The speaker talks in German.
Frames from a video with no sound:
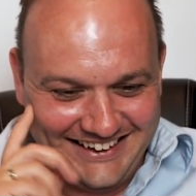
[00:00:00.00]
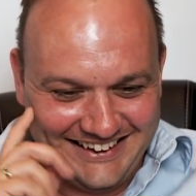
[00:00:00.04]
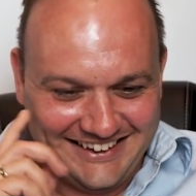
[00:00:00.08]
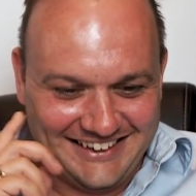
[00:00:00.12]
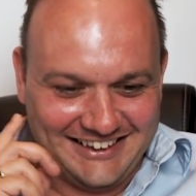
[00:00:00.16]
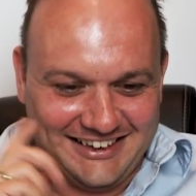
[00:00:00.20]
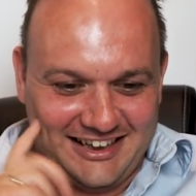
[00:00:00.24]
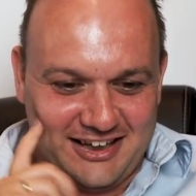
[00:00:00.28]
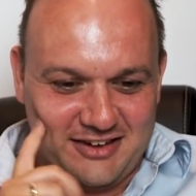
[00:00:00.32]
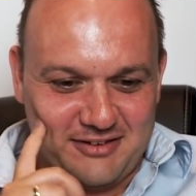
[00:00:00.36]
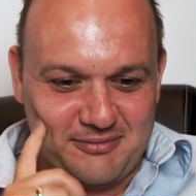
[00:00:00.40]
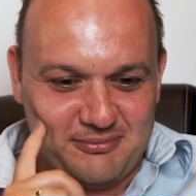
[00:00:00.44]

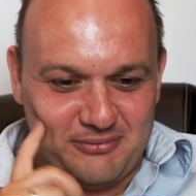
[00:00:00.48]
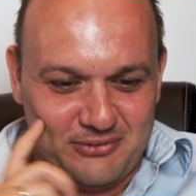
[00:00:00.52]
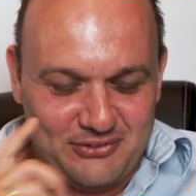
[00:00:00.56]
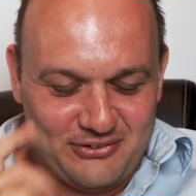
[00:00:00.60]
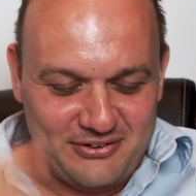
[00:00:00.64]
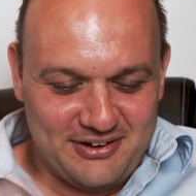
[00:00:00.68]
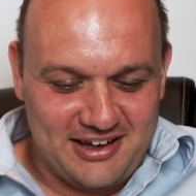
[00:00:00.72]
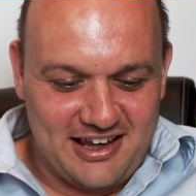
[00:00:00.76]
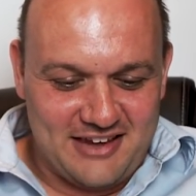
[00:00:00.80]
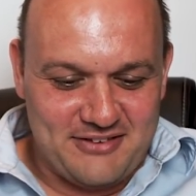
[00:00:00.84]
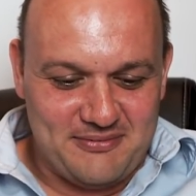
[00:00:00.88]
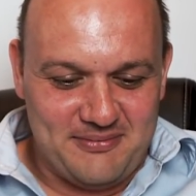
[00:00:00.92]
Das
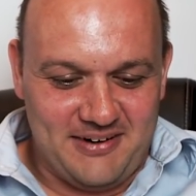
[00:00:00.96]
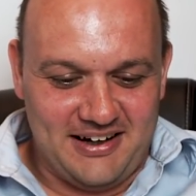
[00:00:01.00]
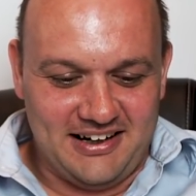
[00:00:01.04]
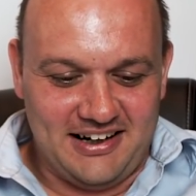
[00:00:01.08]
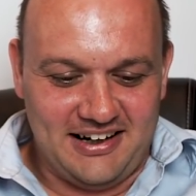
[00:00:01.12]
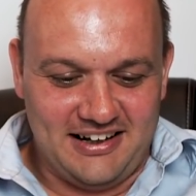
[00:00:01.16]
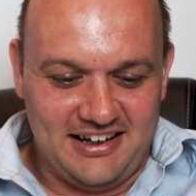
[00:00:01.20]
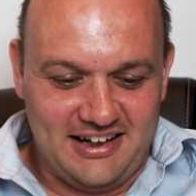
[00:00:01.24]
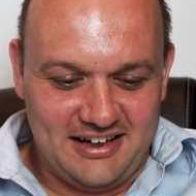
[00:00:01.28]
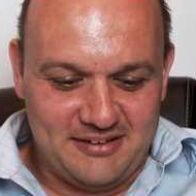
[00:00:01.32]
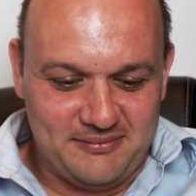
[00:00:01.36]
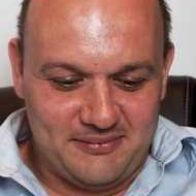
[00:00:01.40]
musste erstmal einer
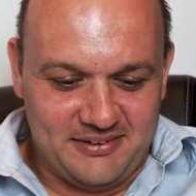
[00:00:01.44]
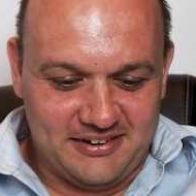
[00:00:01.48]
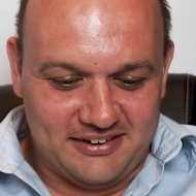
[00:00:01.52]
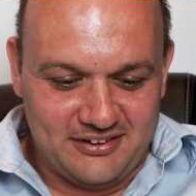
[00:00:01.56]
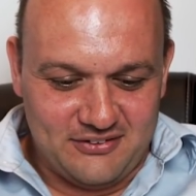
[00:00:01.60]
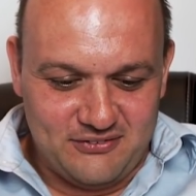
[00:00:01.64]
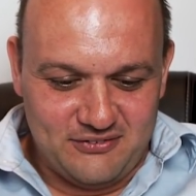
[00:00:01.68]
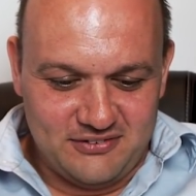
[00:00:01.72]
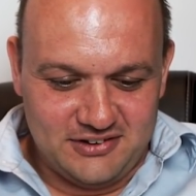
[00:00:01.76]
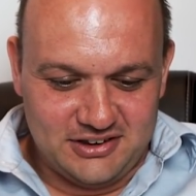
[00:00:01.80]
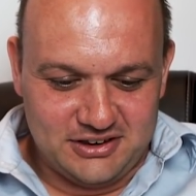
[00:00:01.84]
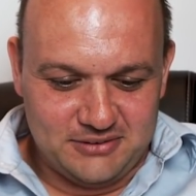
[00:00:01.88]
nachmachen.
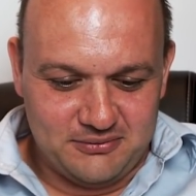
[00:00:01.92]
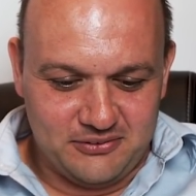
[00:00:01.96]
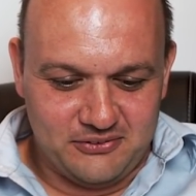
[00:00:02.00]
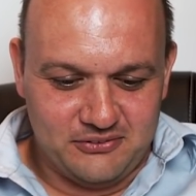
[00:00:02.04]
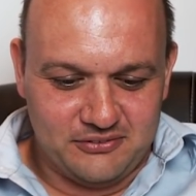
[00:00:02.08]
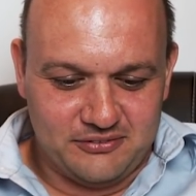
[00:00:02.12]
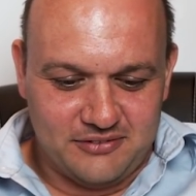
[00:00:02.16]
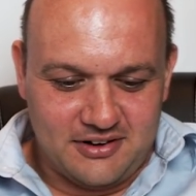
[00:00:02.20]
Das finde ich schon gut.